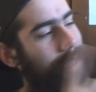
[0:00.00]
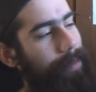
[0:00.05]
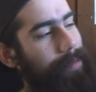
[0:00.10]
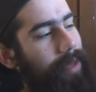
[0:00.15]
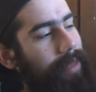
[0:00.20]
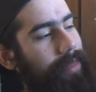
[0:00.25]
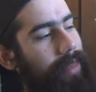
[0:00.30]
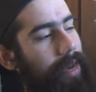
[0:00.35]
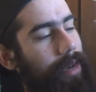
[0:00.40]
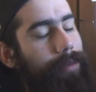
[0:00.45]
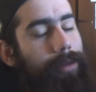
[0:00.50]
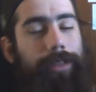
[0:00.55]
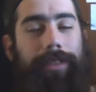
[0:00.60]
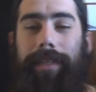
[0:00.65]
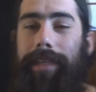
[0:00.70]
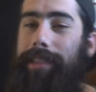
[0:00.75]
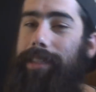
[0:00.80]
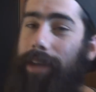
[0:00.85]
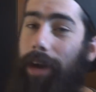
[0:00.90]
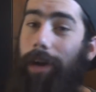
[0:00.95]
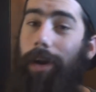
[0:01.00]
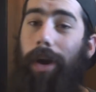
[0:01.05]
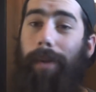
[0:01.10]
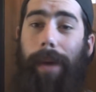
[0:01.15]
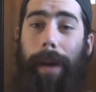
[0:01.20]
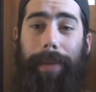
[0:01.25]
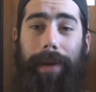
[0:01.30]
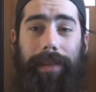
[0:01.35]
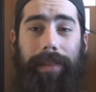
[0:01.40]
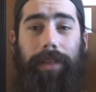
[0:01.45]
También tenemos sección
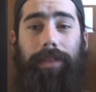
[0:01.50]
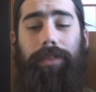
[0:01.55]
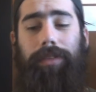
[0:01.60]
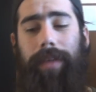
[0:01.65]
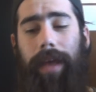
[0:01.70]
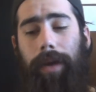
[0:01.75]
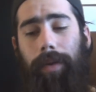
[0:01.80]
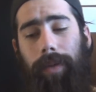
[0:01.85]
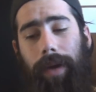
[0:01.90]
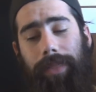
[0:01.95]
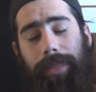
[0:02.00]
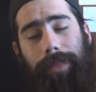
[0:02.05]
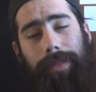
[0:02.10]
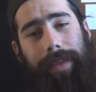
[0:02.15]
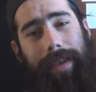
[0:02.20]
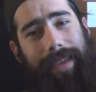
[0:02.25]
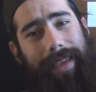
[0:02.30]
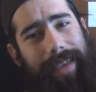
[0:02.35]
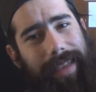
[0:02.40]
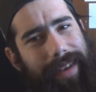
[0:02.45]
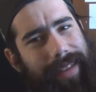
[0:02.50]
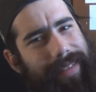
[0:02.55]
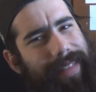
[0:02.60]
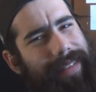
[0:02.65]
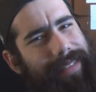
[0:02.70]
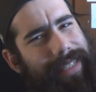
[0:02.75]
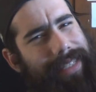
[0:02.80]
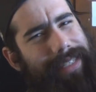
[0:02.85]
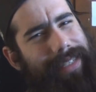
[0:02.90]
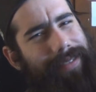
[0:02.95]
como aprendiendo a usar cuando aquí en
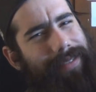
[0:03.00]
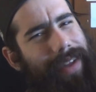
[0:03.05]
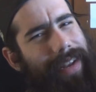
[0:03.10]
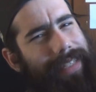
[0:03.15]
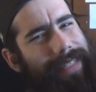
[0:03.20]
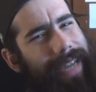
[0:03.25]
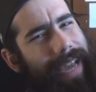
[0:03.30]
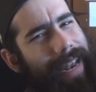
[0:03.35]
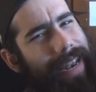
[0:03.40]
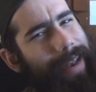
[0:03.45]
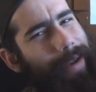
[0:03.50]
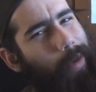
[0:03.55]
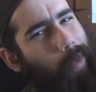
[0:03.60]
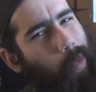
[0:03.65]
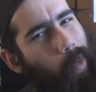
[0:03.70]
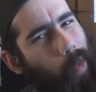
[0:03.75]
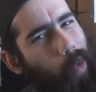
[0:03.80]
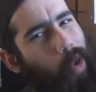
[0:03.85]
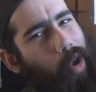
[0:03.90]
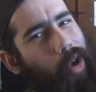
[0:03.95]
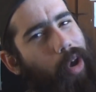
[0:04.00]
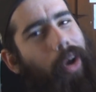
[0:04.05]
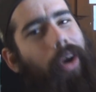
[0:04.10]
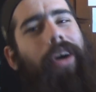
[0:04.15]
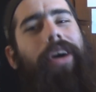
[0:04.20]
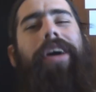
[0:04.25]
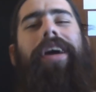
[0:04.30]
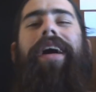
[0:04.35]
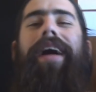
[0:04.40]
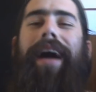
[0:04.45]
esta sección van a sacarle el jugo
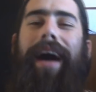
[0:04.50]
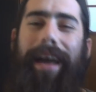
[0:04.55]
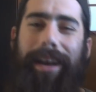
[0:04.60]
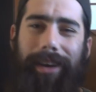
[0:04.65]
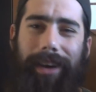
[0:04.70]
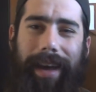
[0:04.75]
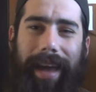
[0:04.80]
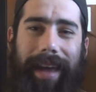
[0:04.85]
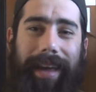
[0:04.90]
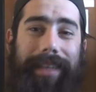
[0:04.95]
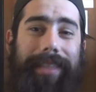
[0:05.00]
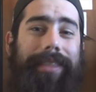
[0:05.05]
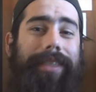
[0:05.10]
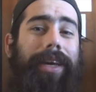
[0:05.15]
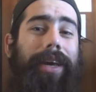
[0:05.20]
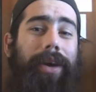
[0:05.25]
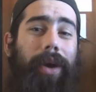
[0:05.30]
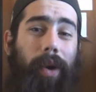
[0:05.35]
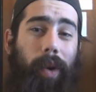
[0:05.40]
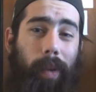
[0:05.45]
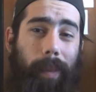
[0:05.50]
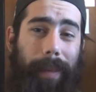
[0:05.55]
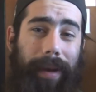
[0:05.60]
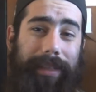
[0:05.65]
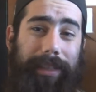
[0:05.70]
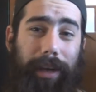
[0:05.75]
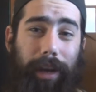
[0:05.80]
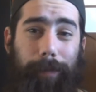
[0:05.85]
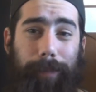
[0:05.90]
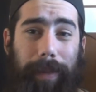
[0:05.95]
a lo que es un
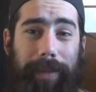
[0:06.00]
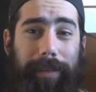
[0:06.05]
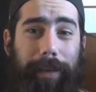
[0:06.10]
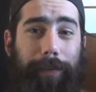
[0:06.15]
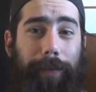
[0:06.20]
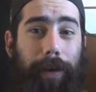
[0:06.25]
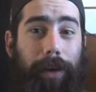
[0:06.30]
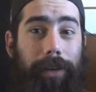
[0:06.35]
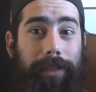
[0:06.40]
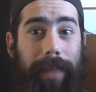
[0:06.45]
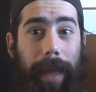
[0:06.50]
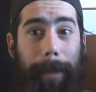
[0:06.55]
mazo en específico.